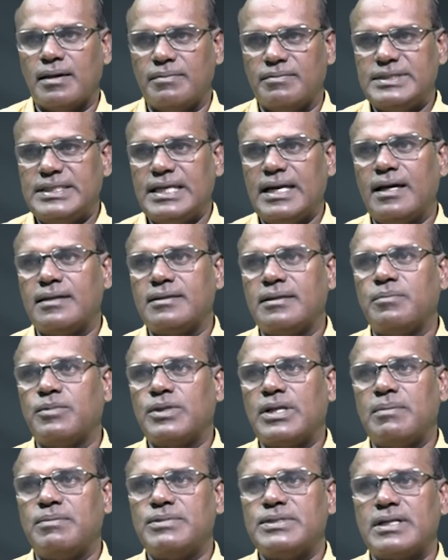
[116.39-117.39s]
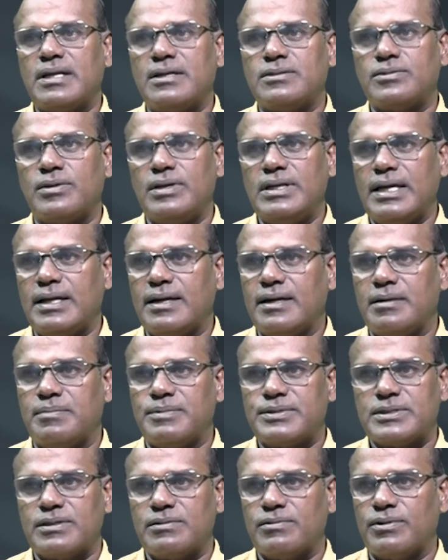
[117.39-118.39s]
விஜயகாந்த முதலமைச்சராக சொல்லியே ரெண்டு
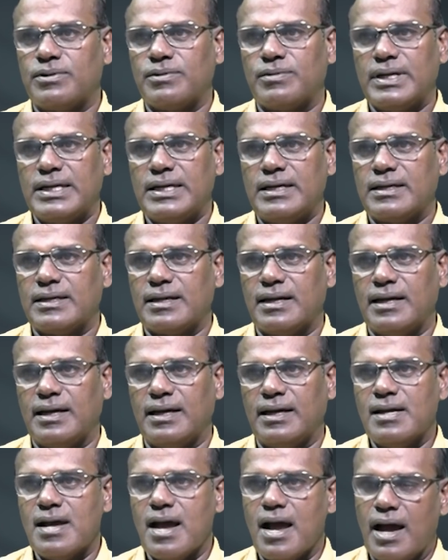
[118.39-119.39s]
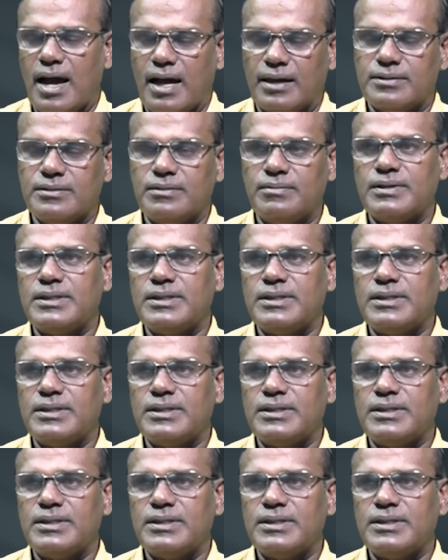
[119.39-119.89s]
பர்சன்ட் ஓட்டு கூட எடுக்கலை அதுவும்